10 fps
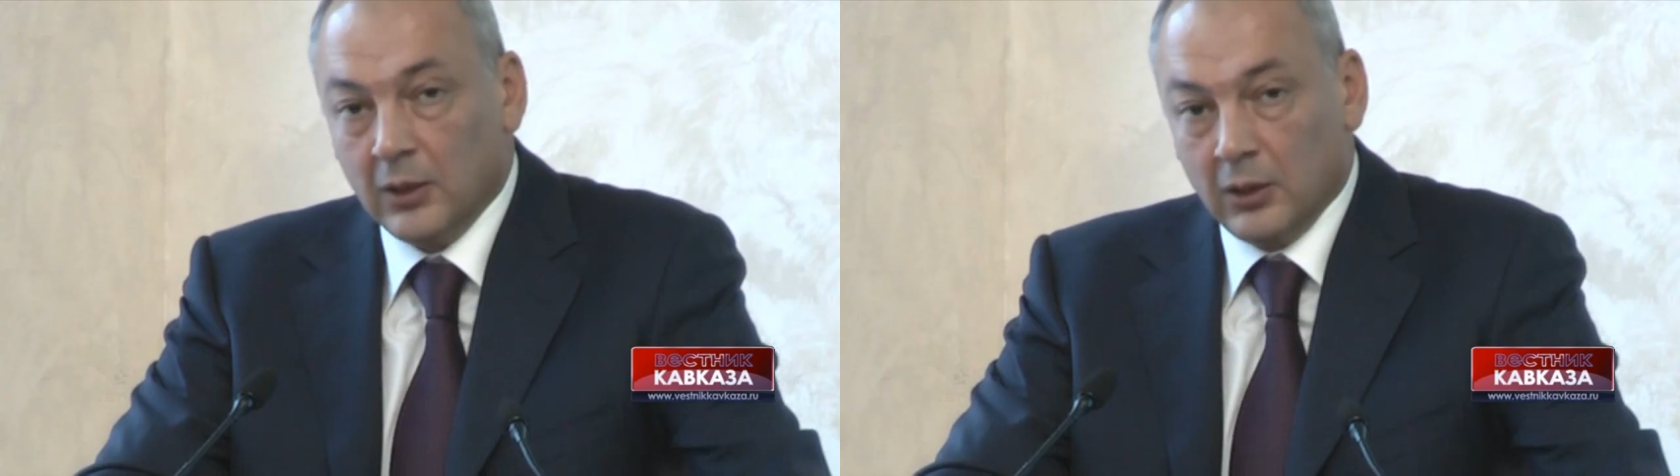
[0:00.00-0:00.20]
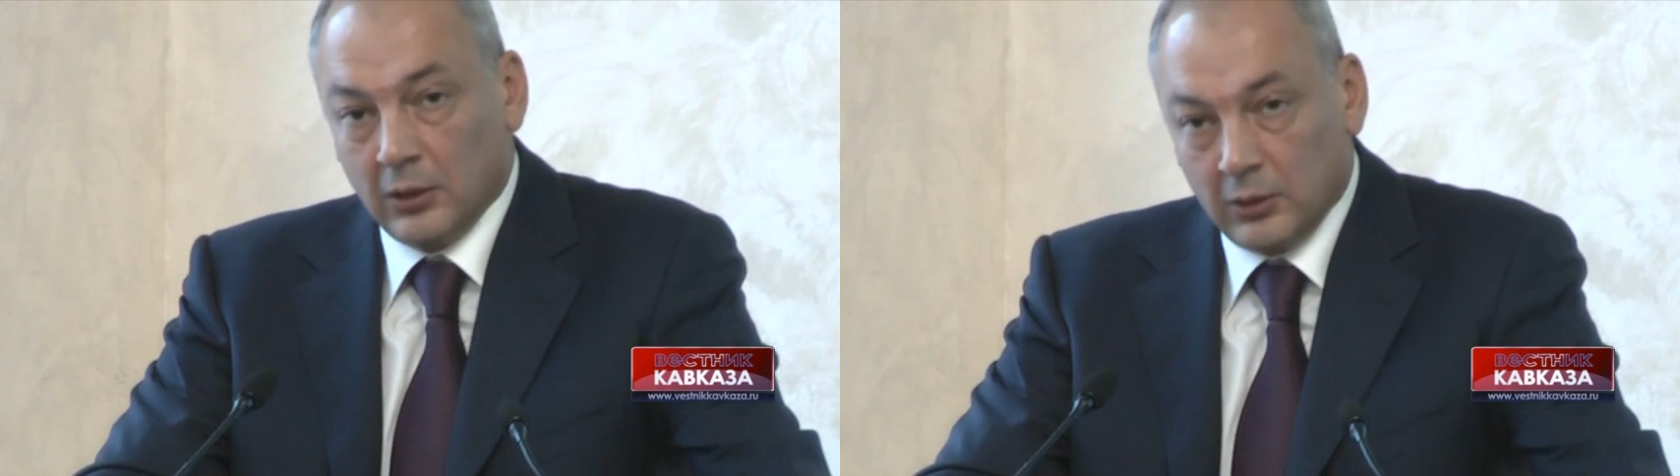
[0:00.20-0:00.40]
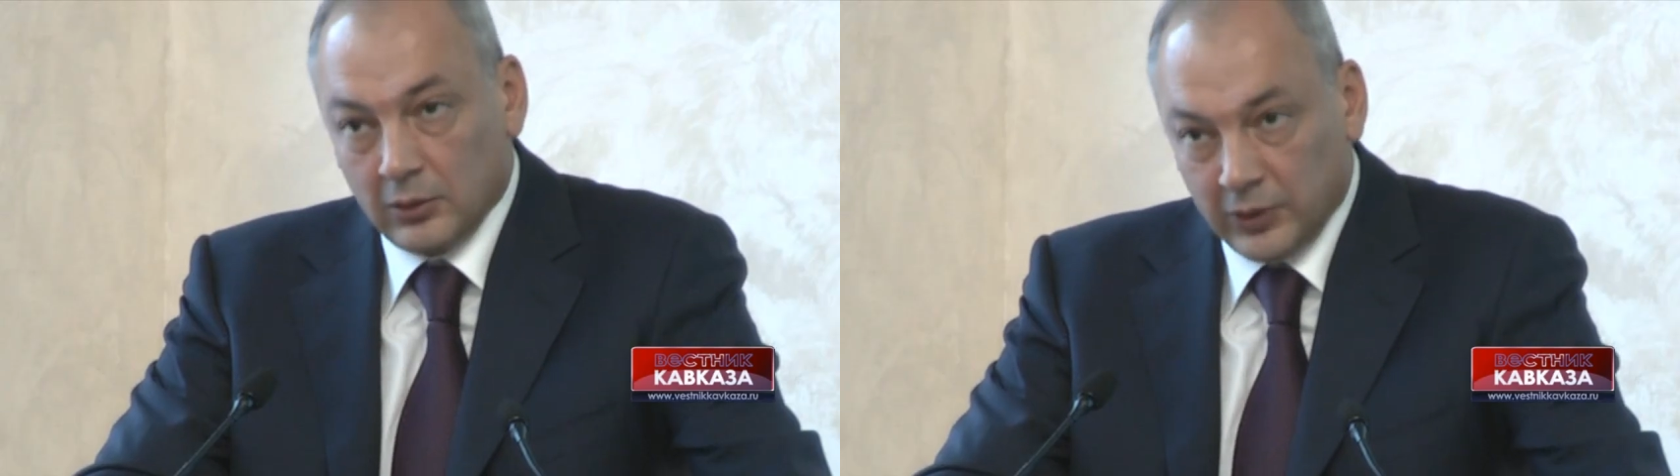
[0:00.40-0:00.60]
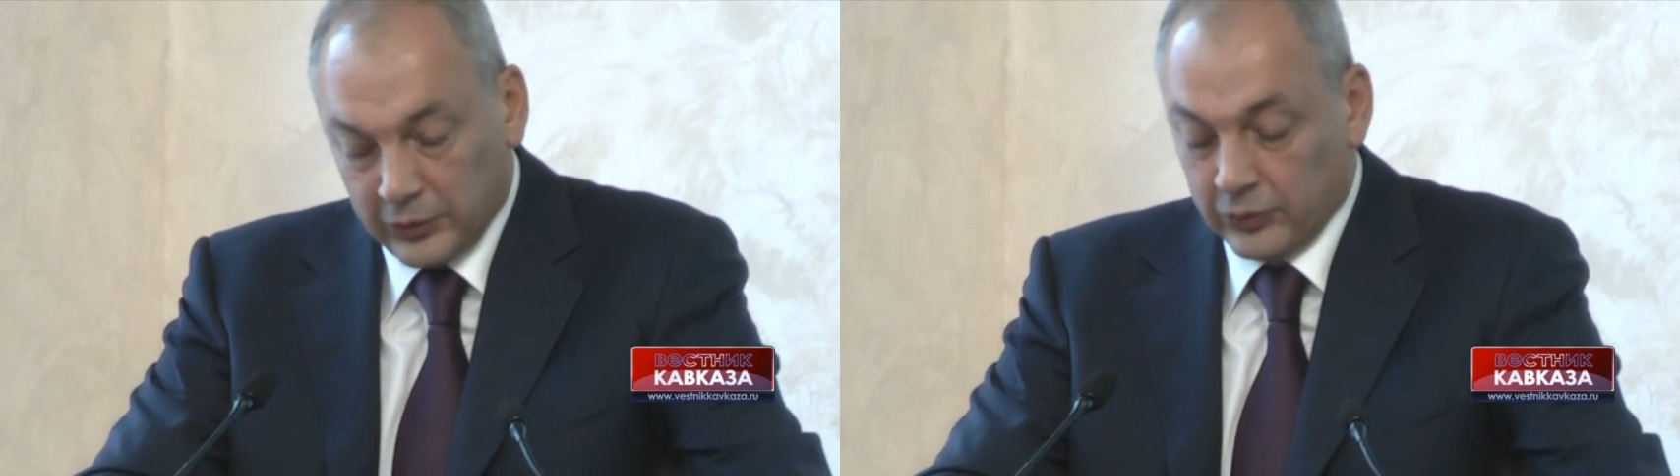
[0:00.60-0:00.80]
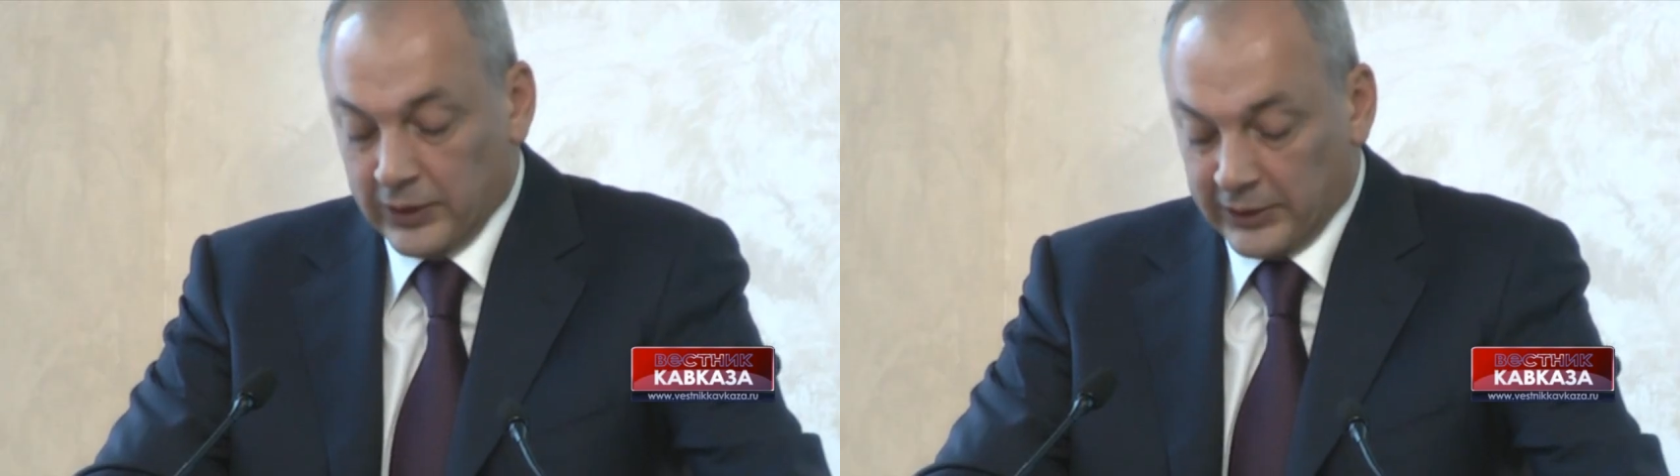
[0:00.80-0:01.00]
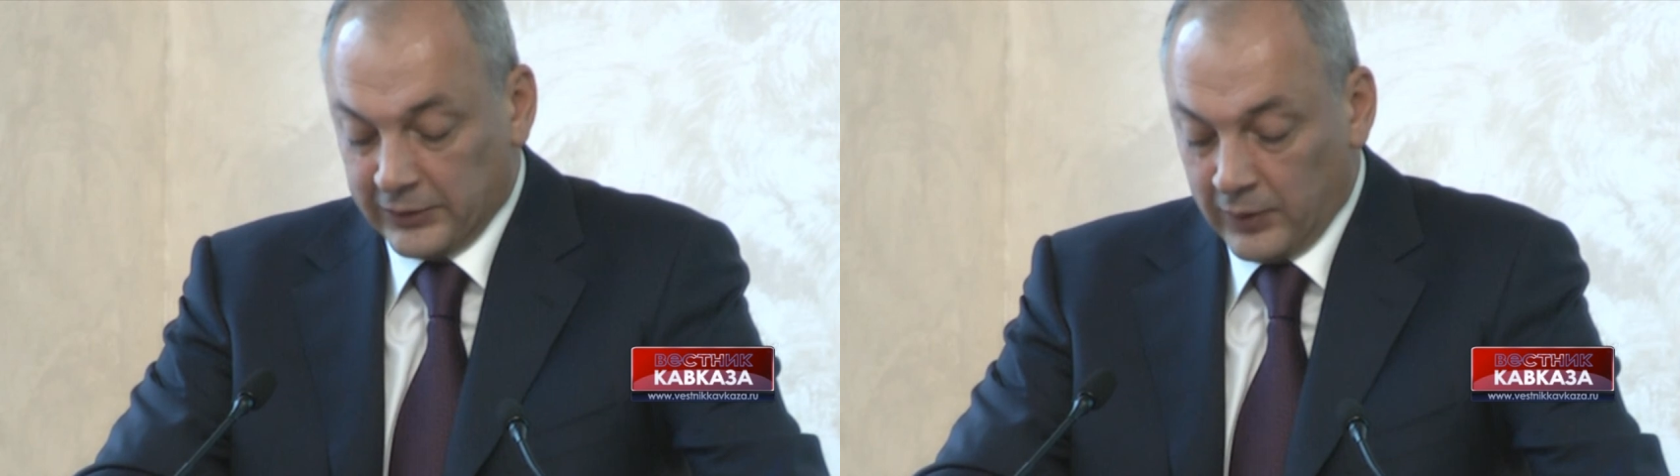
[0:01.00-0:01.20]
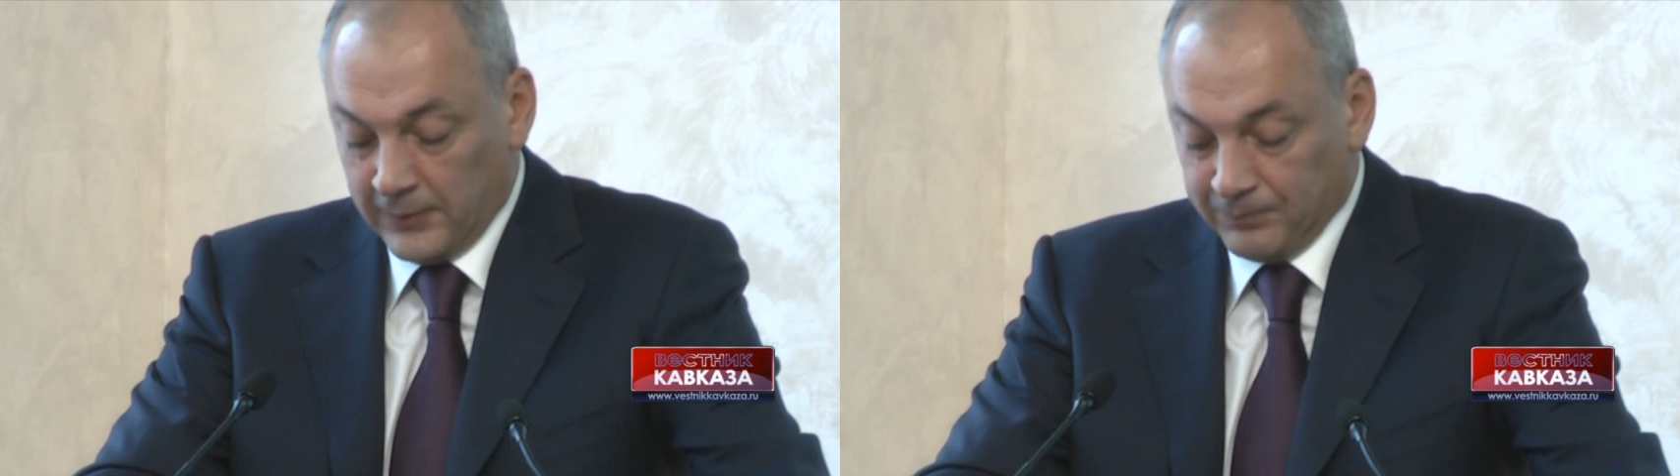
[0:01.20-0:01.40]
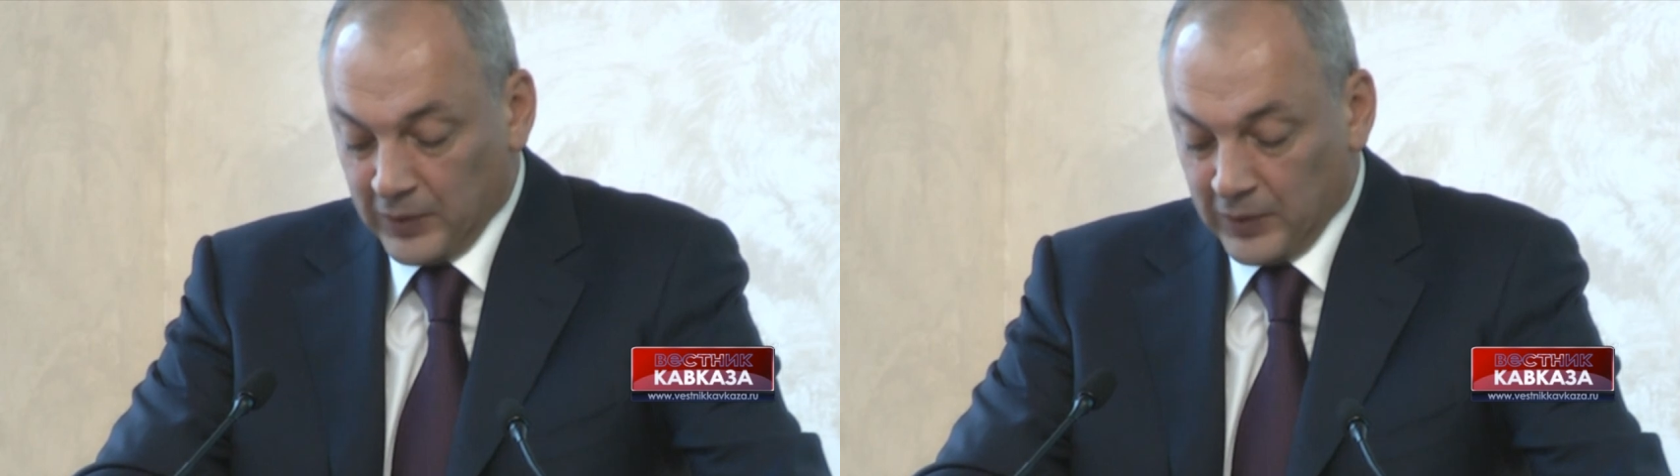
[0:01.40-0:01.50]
Э, государство